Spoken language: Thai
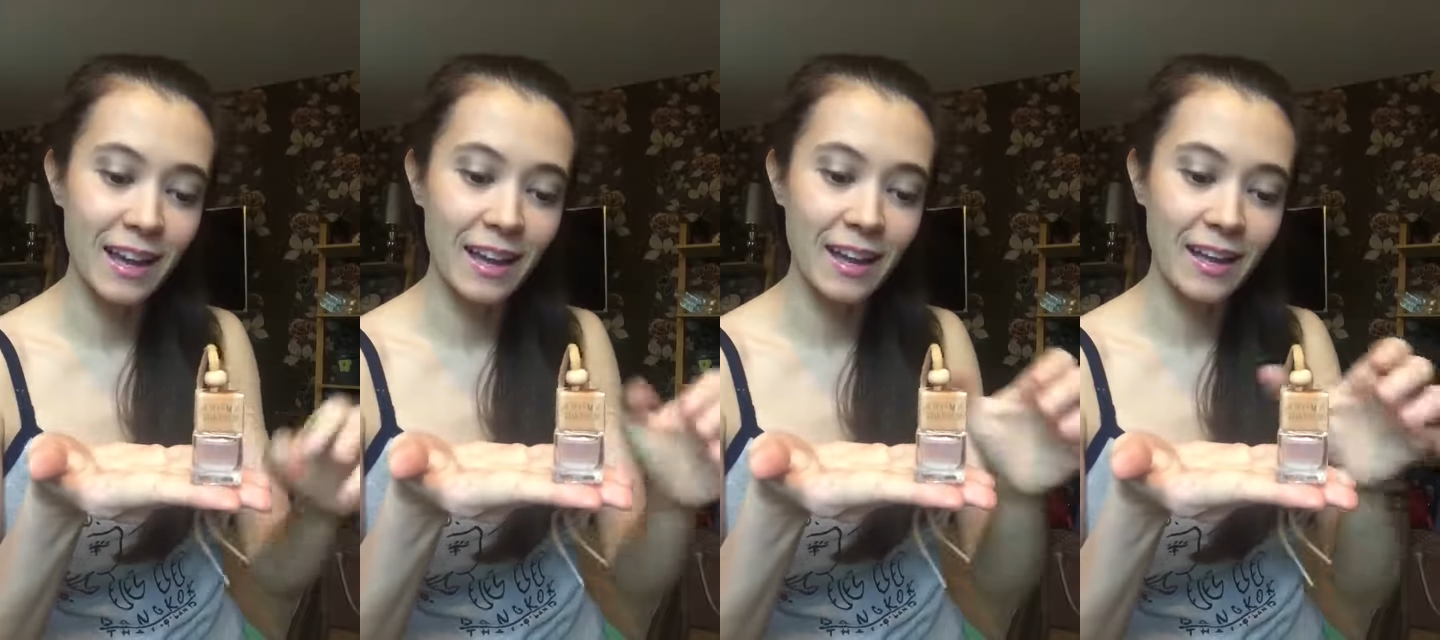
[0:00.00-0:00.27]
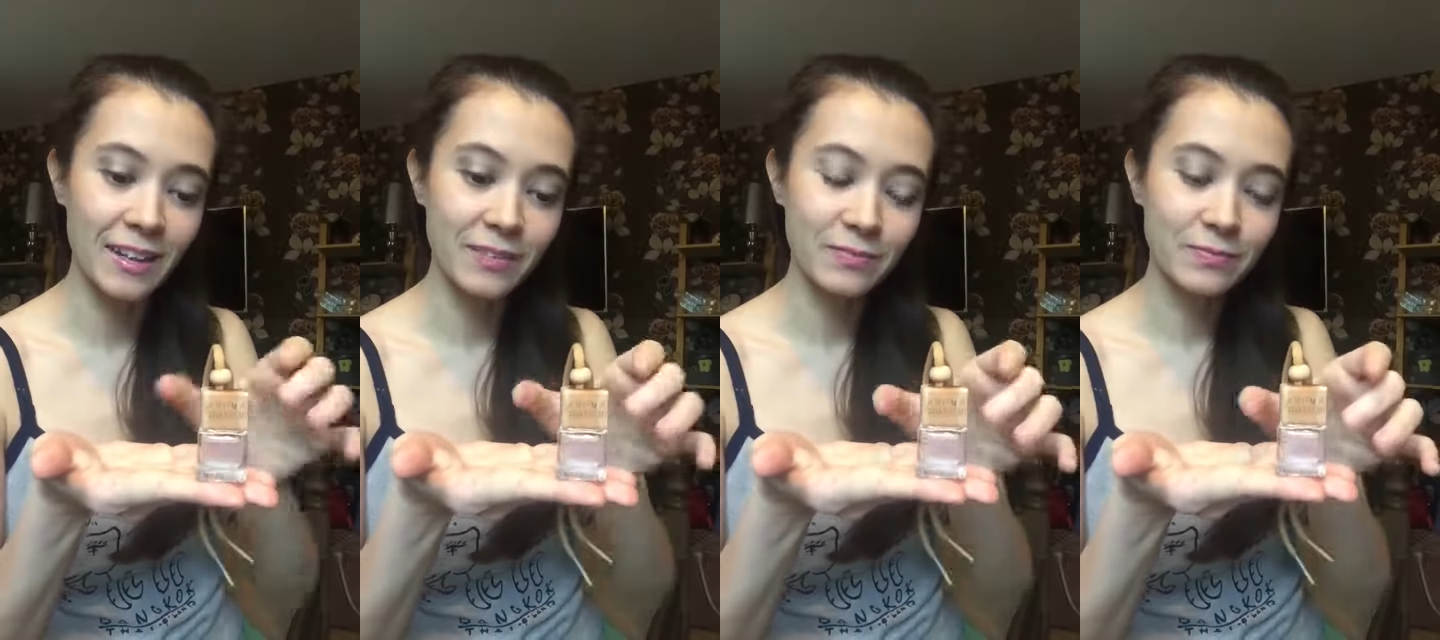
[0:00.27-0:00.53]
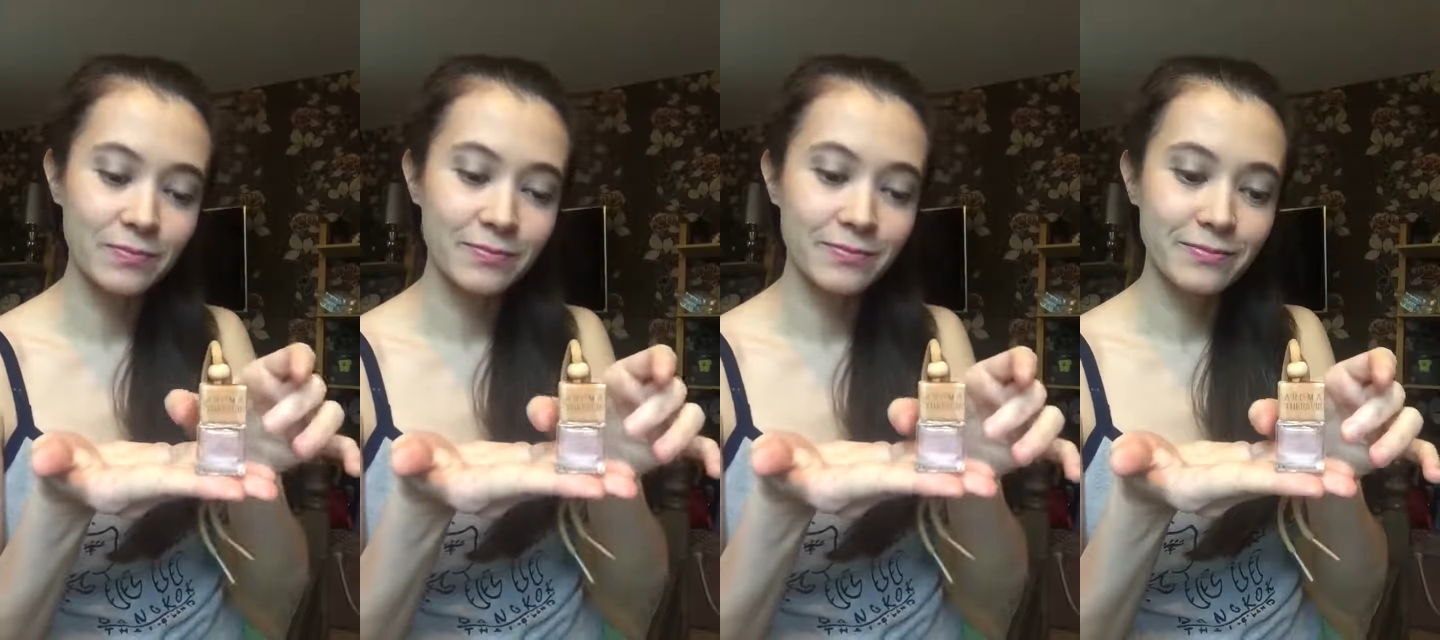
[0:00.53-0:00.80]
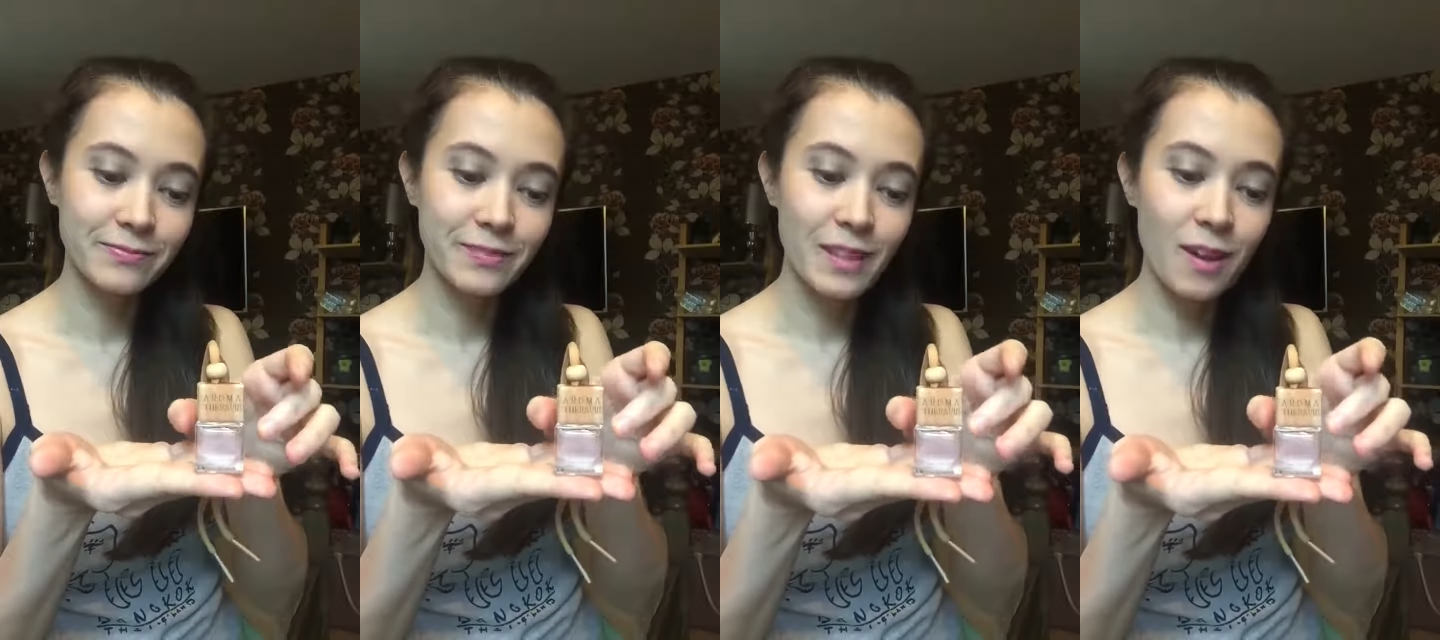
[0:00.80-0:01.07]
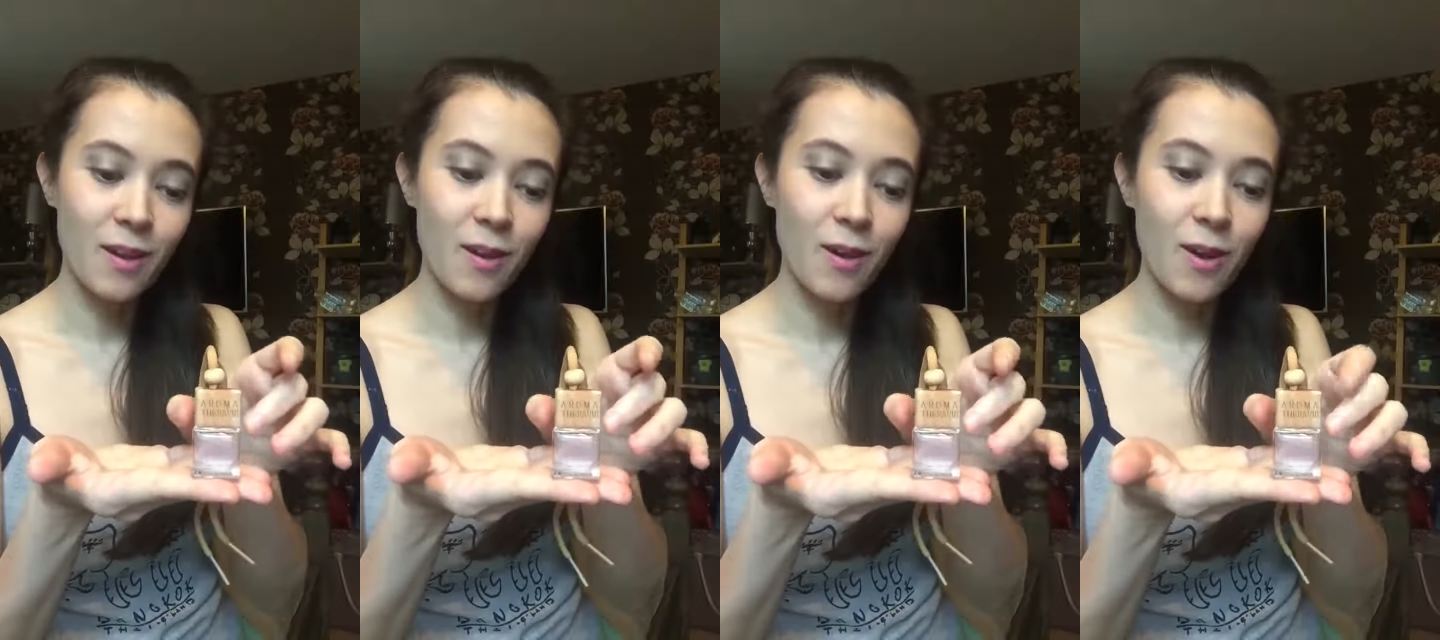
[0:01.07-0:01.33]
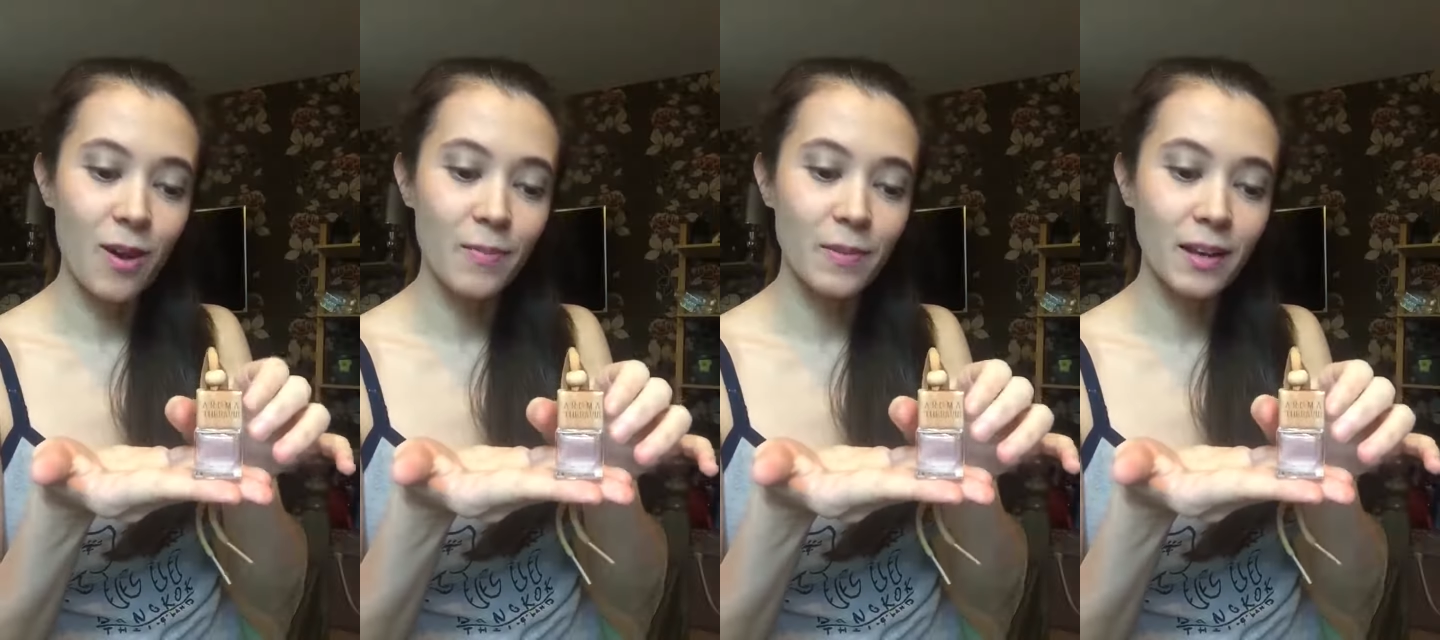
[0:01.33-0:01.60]
ค่ะห
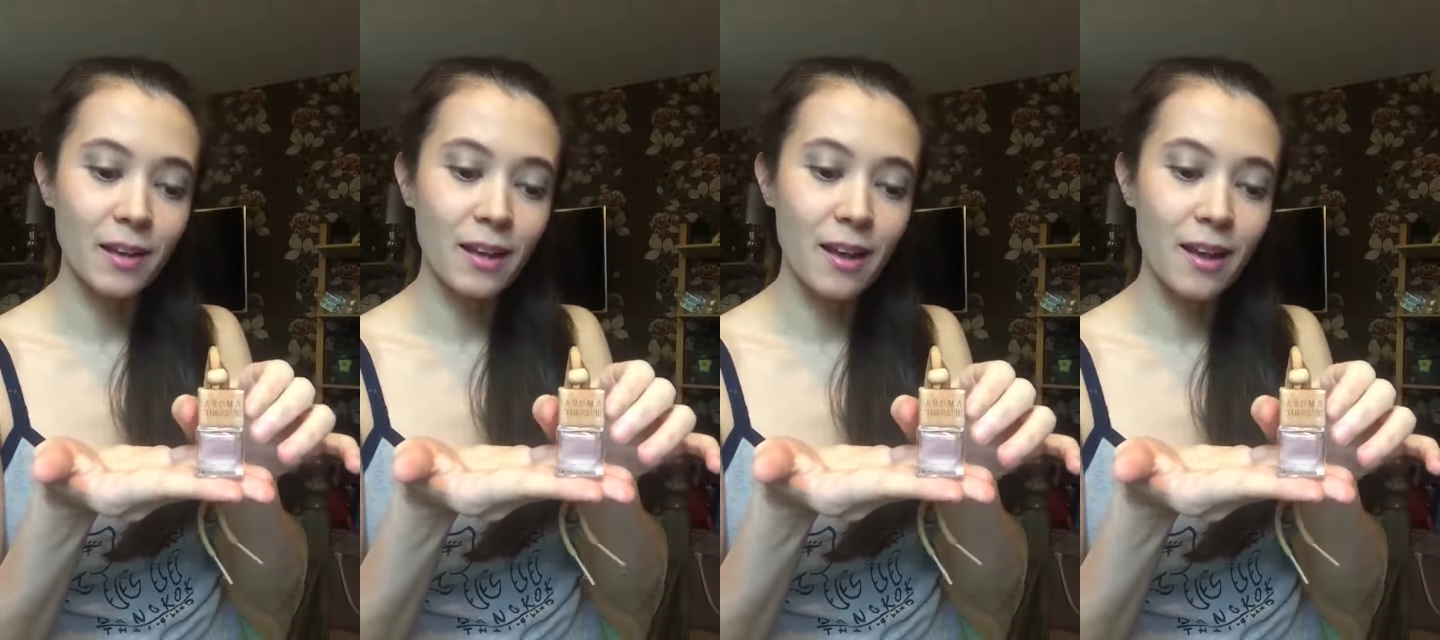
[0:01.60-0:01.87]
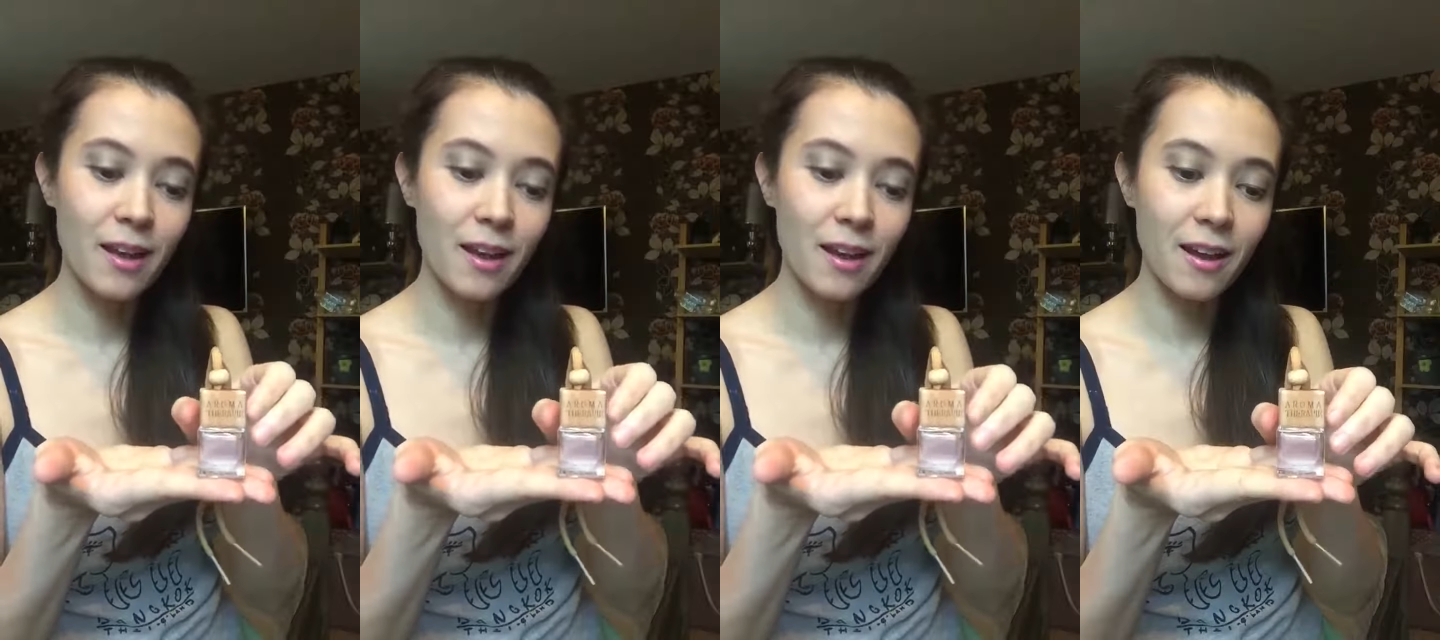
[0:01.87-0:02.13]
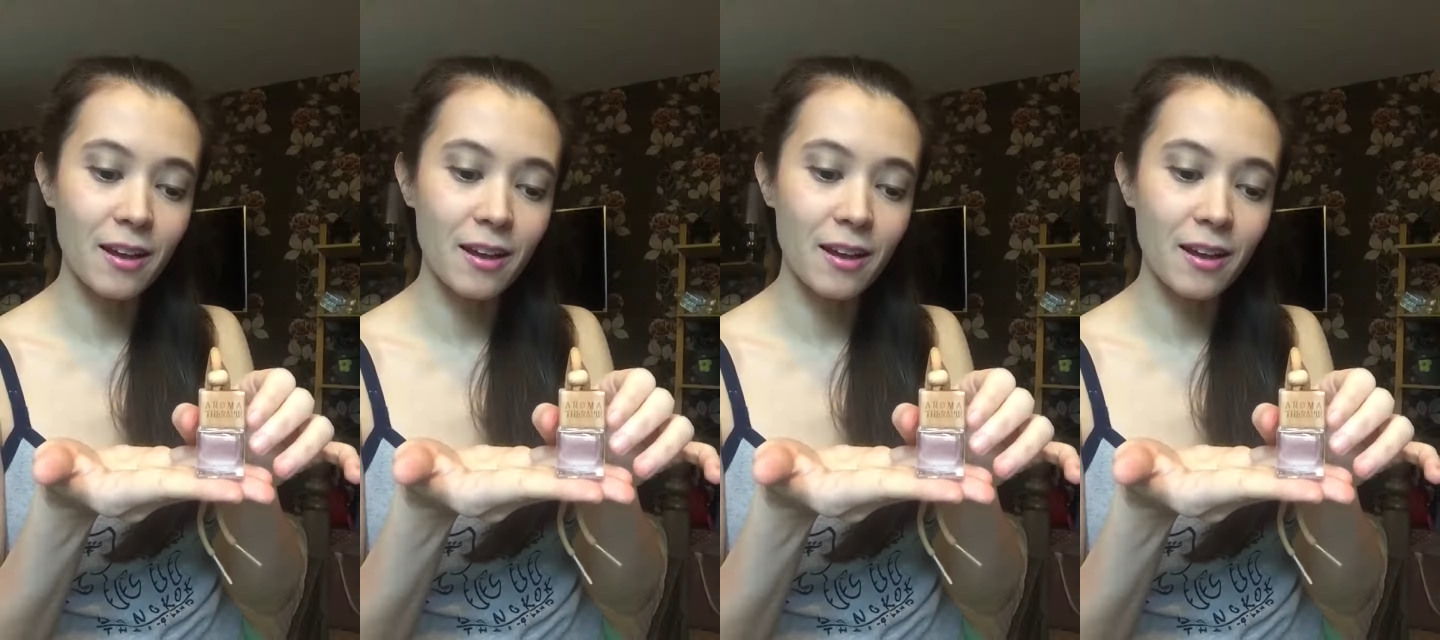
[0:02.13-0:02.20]
อมแล้วก็